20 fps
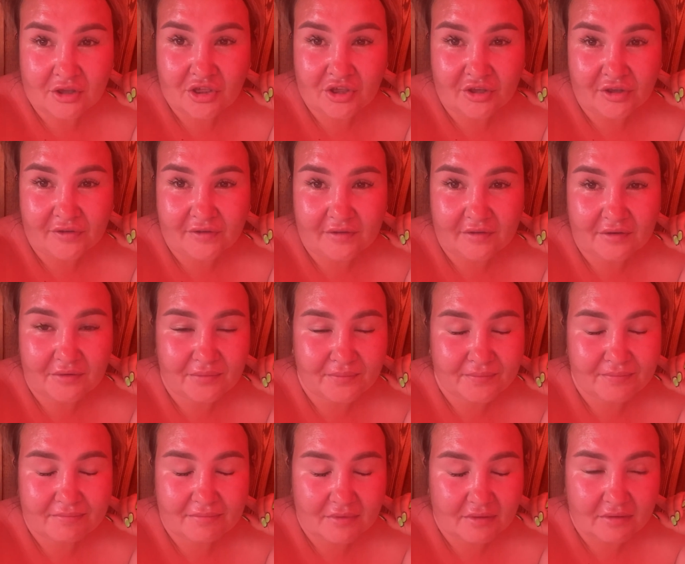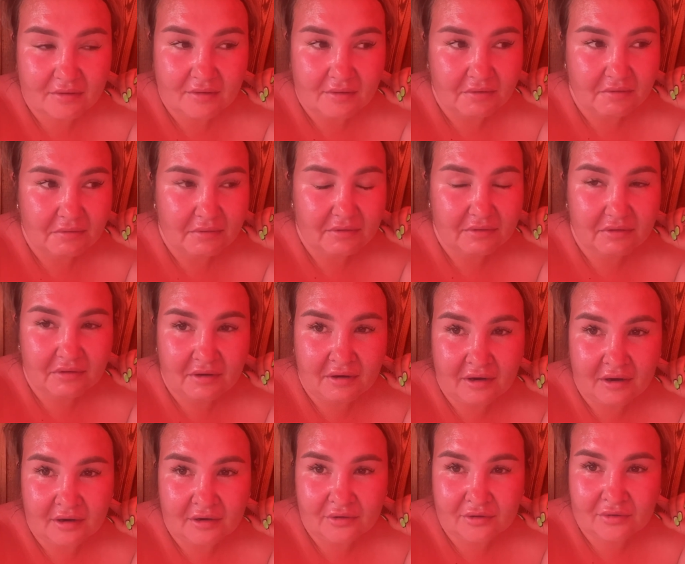честно.
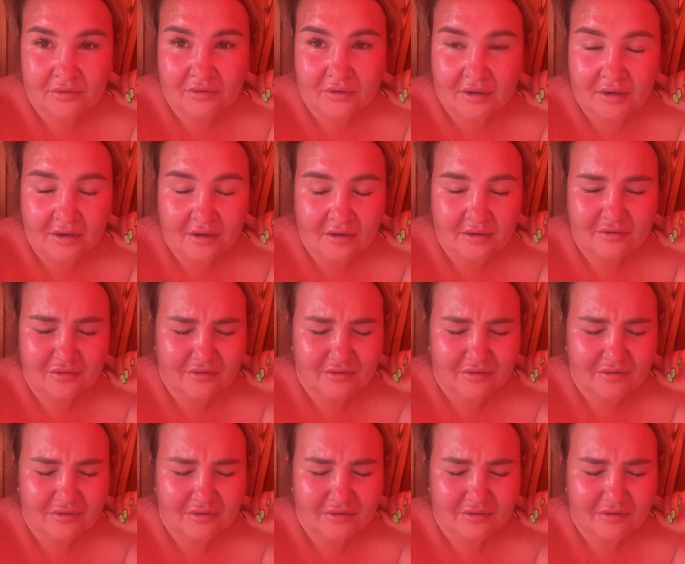Такая крутая.